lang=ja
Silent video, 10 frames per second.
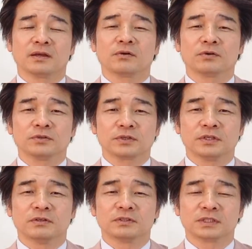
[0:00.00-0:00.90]
航空
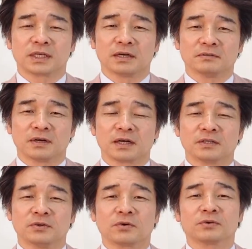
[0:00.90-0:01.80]
機のお時間は
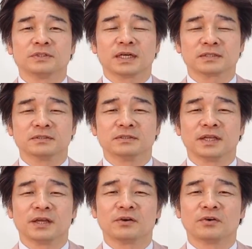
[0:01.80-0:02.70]
予告なく
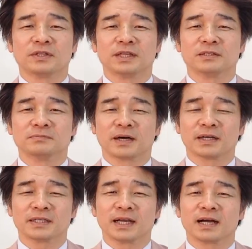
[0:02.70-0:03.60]
変更になる場
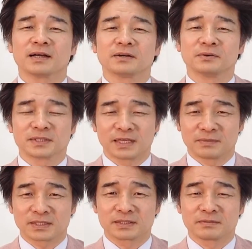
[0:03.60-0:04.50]
合がござい
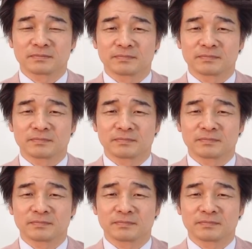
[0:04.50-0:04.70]
ます。